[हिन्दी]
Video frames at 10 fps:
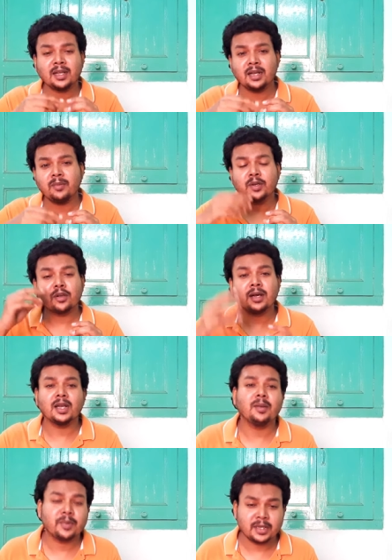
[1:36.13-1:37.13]
का रबर को
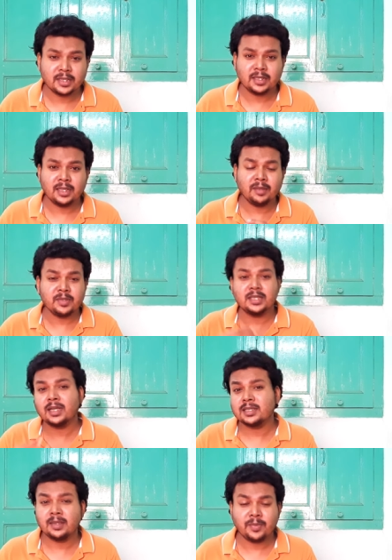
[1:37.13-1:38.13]
ख़राब कर देता है ये भी
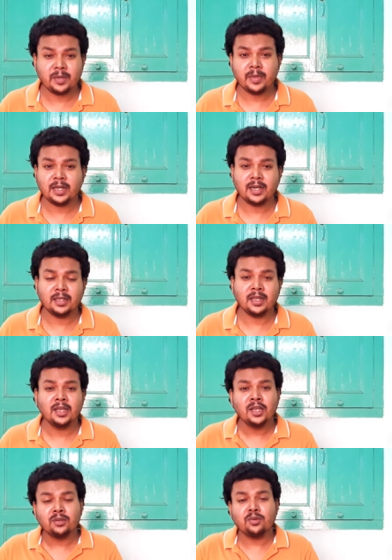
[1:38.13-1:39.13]
सेफ्टी मैटर रहता
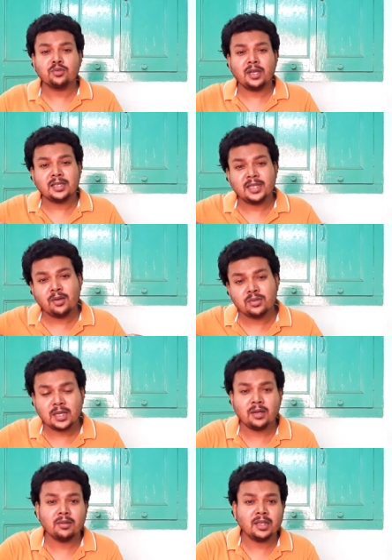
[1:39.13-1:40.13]
है तो उसको ऐसे ही
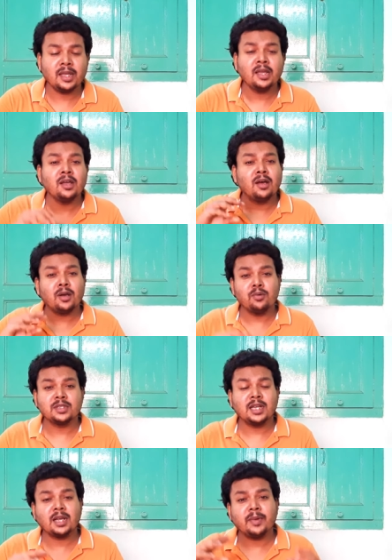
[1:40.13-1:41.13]
घुसाना होता है और
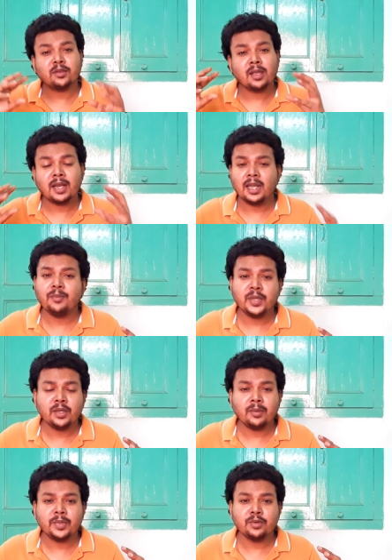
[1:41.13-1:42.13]
घुसाने के बाद कोई क्लेम भी
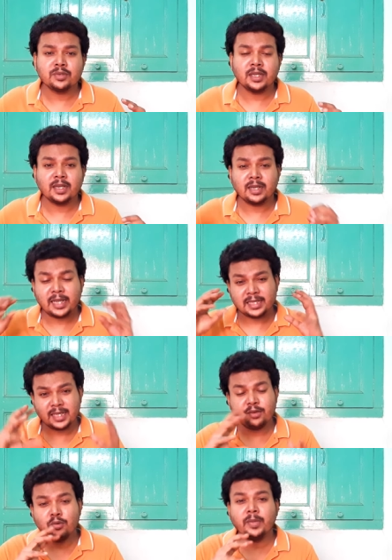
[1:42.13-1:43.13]
आप यूज़ नहीं करेंगे ऐसे ही
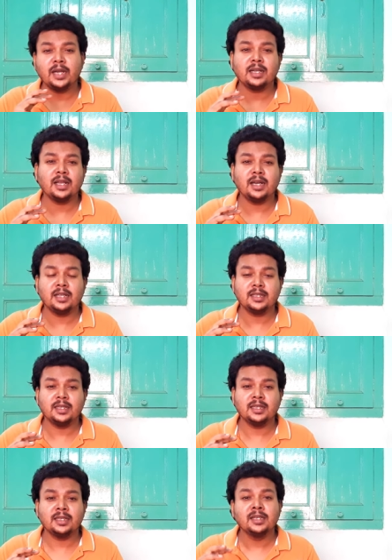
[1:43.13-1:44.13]
वो बैठ कर रहना
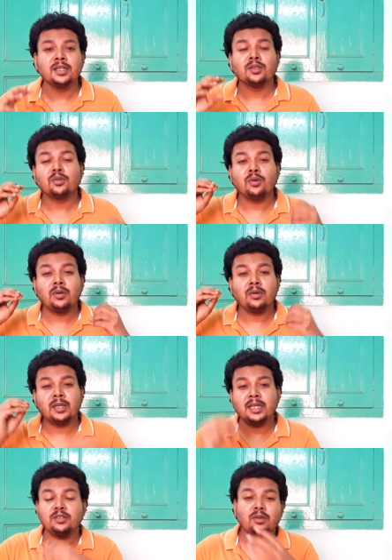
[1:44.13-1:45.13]
चाहिए तो
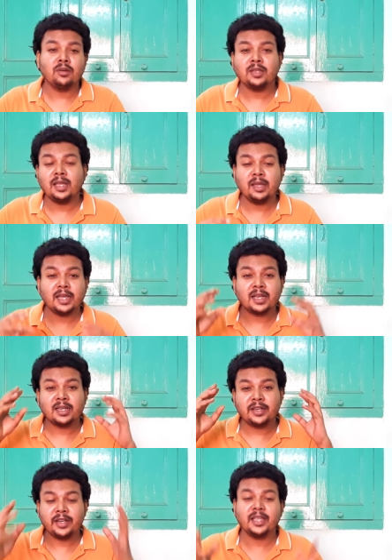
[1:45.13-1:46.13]
ये जो होता है एक
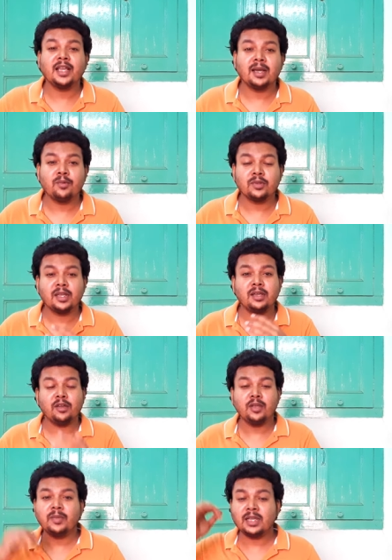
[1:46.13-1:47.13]
ट्रिकी काम होता है
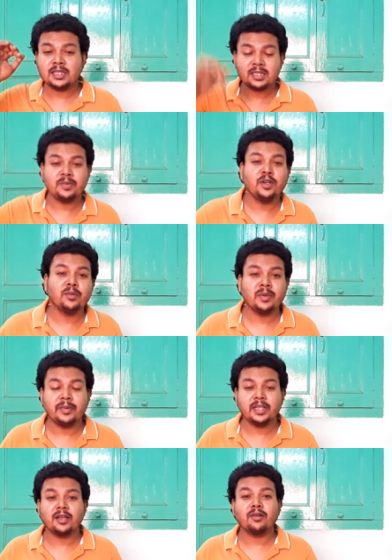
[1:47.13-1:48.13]
यही मैं इस वीडियो में मैं
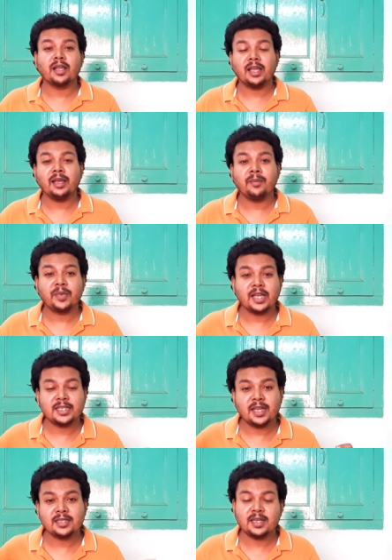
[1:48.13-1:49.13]
दिखाऊंगा कि आप कैसे
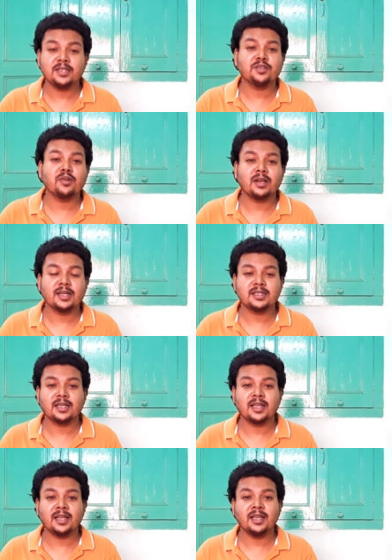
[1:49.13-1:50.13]
आसानी से इसको कर
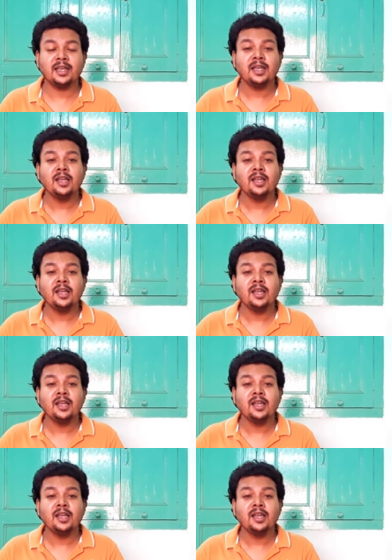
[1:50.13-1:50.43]
सकेंगे